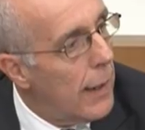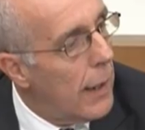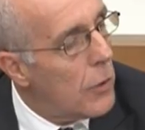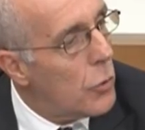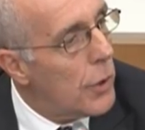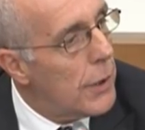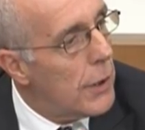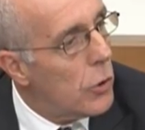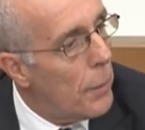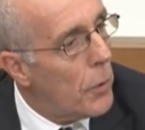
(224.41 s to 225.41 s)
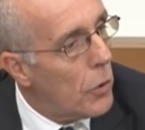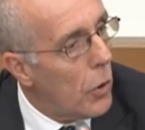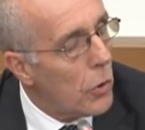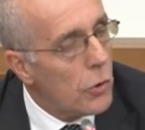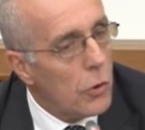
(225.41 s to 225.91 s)
la giurisdizione
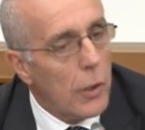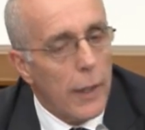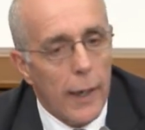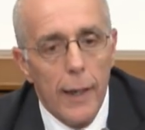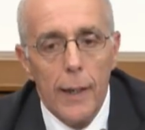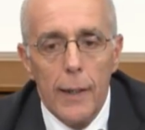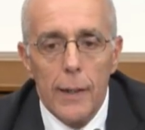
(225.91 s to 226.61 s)
piuttosto che